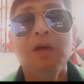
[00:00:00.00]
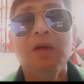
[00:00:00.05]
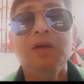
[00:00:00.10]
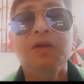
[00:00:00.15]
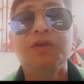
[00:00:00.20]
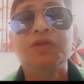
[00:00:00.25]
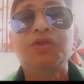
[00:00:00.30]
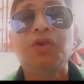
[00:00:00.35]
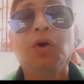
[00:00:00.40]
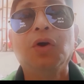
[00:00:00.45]

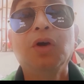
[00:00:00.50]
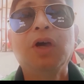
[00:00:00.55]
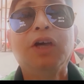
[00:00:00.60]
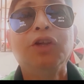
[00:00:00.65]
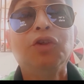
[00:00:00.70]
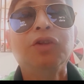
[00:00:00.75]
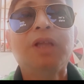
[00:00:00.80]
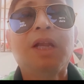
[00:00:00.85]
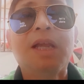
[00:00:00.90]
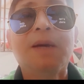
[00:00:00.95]
So,
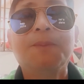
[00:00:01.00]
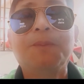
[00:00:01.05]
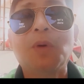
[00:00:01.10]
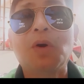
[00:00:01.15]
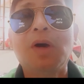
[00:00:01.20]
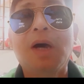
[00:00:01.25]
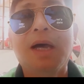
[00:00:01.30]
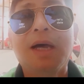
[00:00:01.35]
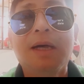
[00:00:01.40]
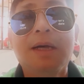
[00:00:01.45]
ganun na lang
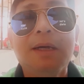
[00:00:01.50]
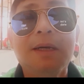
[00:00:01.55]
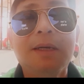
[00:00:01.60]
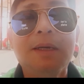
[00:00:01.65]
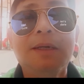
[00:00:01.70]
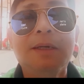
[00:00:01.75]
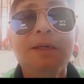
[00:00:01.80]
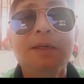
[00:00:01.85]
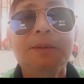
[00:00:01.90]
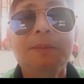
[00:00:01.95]
po.
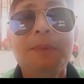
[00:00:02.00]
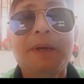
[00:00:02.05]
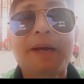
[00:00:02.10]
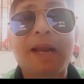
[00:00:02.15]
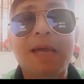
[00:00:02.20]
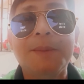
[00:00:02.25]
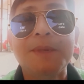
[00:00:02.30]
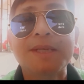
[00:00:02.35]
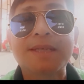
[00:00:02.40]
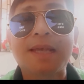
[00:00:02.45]
Uh,
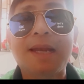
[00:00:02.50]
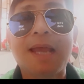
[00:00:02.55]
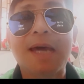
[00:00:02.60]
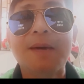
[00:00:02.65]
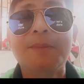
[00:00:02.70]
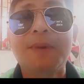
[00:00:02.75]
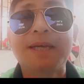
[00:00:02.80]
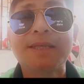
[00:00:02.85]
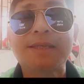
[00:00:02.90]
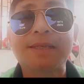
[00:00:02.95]
maraming
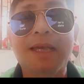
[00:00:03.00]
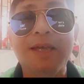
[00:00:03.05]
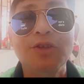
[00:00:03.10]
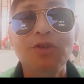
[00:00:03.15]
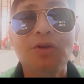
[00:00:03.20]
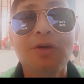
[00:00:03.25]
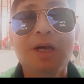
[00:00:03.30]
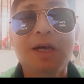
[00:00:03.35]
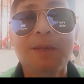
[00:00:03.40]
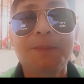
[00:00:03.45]
salamat sa
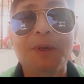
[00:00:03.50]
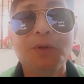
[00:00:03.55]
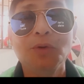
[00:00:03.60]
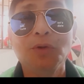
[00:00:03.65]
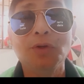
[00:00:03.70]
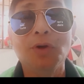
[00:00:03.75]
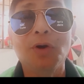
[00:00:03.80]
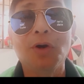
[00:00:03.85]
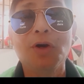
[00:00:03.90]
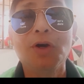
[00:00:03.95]
inyong uh, ah,
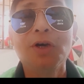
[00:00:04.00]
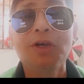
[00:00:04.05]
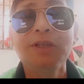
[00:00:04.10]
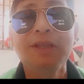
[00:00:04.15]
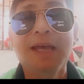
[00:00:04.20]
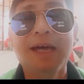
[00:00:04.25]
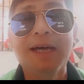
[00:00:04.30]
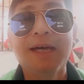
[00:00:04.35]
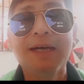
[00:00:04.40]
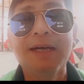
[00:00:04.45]

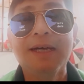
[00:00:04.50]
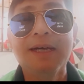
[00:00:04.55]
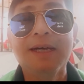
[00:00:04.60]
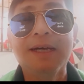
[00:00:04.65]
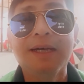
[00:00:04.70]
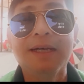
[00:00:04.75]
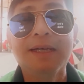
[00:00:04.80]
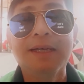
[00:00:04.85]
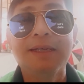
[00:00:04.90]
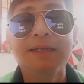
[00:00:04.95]
panunood.
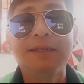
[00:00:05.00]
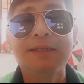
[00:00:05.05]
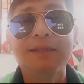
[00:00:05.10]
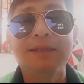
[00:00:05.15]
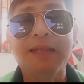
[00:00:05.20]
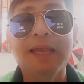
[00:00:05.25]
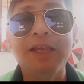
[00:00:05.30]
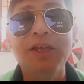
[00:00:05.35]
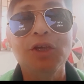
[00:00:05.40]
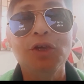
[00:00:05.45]
Uh,
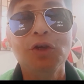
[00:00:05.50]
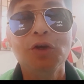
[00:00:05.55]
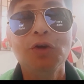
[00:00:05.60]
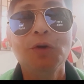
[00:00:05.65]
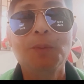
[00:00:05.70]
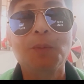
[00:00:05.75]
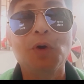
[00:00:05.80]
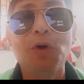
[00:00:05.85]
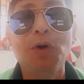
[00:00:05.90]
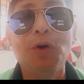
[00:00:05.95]
thank
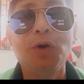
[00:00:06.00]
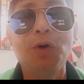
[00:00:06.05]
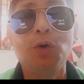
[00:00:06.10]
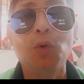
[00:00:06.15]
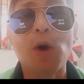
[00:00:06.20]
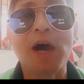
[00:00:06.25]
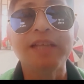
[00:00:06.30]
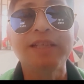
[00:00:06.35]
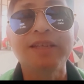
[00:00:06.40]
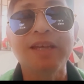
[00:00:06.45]
you
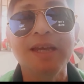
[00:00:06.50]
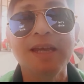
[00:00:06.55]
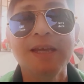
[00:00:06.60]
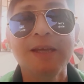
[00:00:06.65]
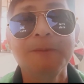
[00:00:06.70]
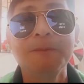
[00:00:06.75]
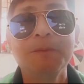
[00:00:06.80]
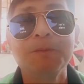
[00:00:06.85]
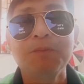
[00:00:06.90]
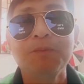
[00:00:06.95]
for
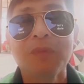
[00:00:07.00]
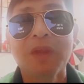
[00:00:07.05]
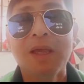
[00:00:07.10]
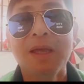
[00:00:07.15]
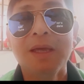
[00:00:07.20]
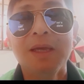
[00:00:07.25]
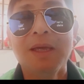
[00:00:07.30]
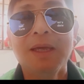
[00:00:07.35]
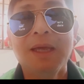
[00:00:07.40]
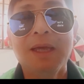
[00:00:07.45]
watching.
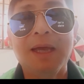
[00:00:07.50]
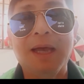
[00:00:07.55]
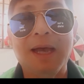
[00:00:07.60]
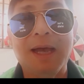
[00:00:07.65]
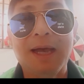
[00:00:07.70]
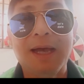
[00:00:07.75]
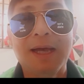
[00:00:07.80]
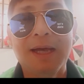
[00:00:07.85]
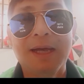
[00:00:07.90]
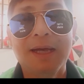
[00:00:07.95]

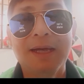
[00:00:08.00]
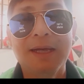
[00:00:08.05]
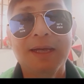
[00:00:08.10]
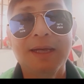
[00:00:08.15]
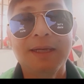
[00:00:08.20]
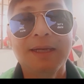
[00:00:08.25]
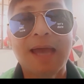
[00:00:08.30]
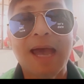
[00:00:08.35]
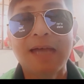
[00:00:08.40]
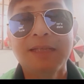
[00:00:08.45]

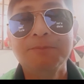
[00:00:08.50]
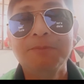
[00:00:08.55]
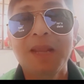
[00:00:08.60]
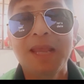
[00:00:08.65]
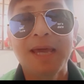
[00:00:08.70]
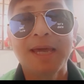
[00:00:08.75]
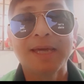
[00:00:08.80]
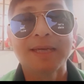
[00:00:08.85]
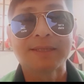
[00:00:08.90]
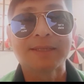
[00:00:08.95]
Uh, God
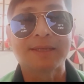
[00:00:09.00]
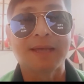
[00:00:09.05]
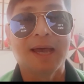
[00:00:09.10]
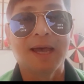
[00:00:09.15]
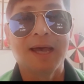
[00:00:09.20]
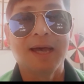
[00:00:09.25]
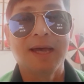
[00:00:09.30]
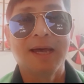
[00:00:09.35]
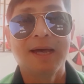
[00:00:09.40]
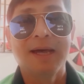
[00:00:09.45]
bless.
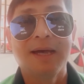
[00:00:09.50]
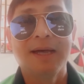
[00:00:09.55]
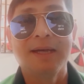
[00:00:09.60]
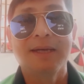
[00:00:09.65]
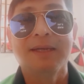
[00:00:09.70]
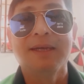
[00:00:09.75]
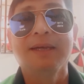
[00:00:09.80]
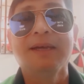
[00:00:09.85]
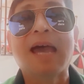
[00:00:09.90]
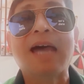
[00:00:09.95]
Uh,
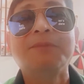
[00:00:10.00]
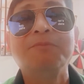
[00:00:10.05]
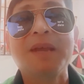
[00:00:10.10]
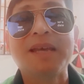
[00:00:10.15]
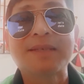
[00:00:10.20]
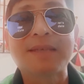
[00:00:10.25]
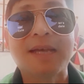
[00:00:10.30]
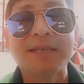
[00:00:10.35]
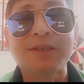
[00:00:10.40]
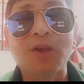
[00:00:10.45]
God
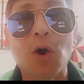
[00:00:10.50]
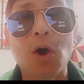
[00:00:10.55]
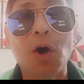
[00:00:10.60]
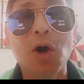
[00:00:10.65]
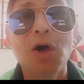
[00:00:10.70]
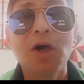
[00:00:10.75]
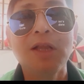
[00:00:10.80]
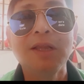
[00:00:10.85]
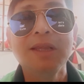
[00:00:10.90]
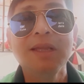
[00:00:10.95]
bless us
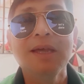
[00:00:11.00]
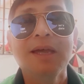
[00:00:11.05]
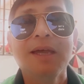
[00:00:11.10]
all.